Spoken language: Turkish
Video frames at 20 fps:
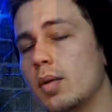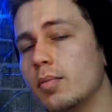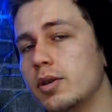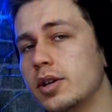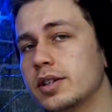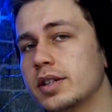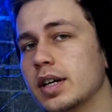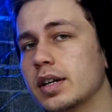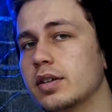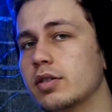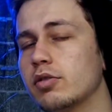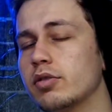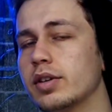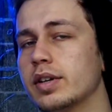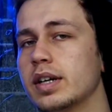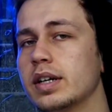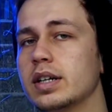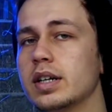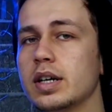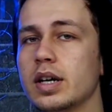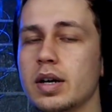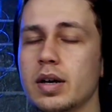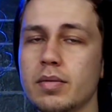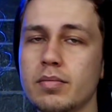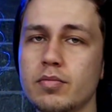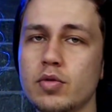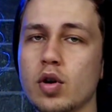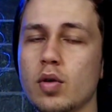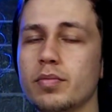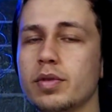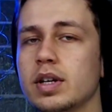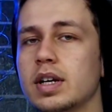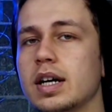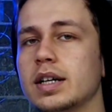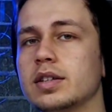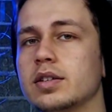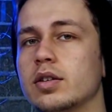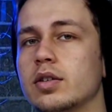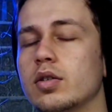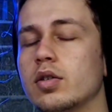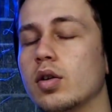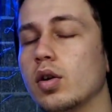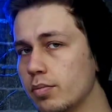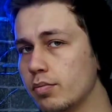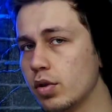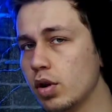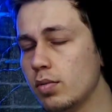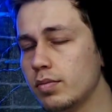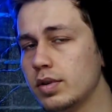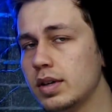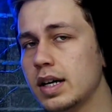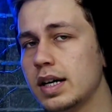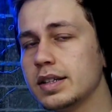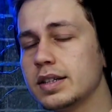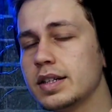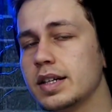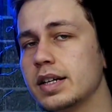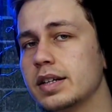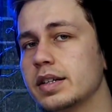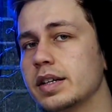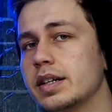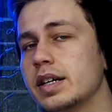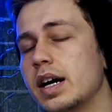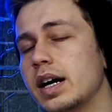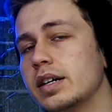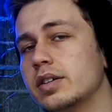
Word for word: AMOLED ekran olarak Mion 11 Lite geliyor. Mion 11 Lite'ın ekranı